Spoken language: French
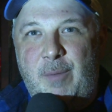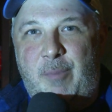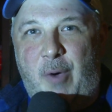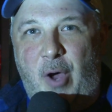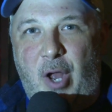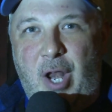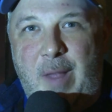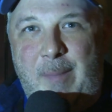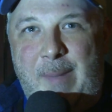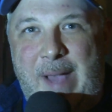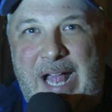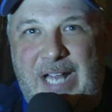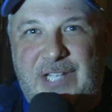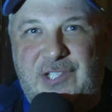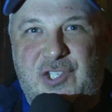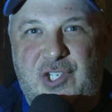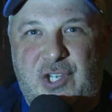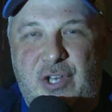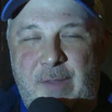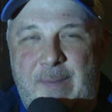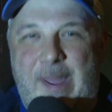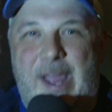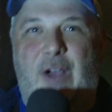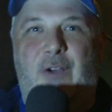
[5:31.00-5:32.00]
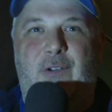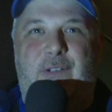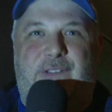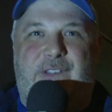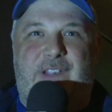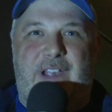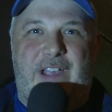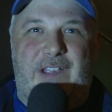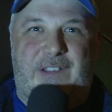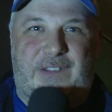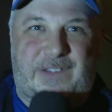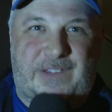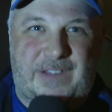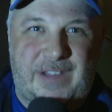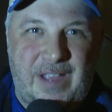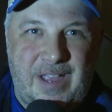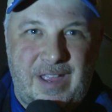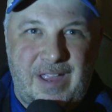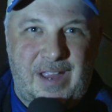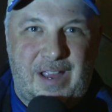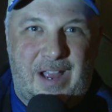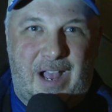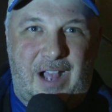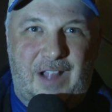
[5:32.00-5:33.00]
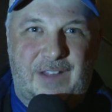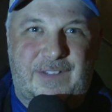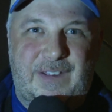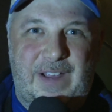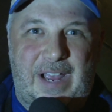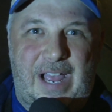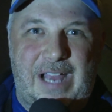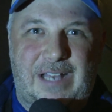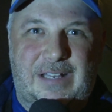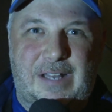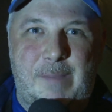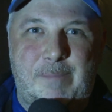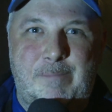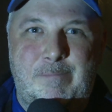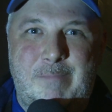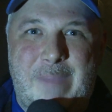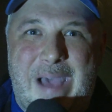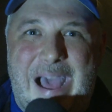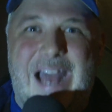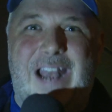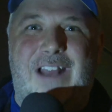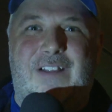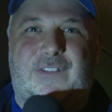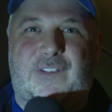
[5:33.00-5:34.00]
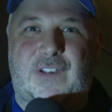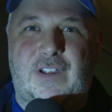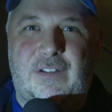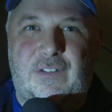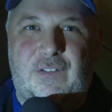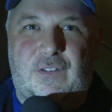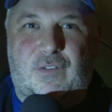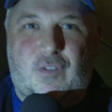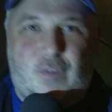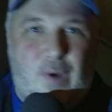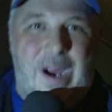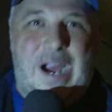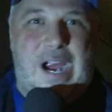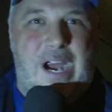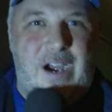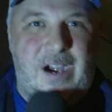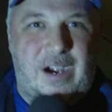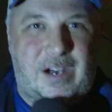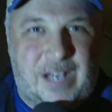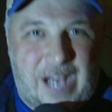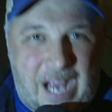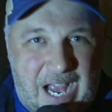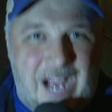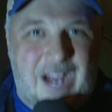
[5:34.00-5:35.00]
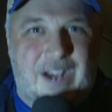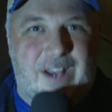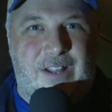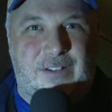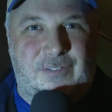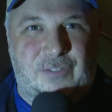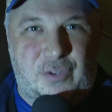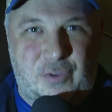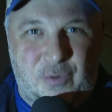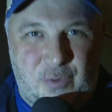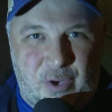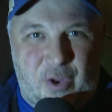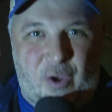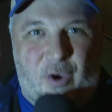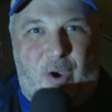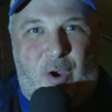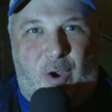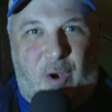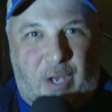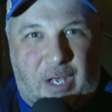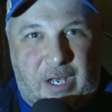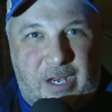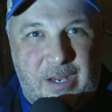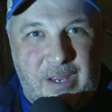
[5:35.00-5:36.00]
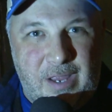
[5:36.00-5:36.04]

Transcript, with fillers: pour le match numéro 6 en direct de Madison Square Garden, New York.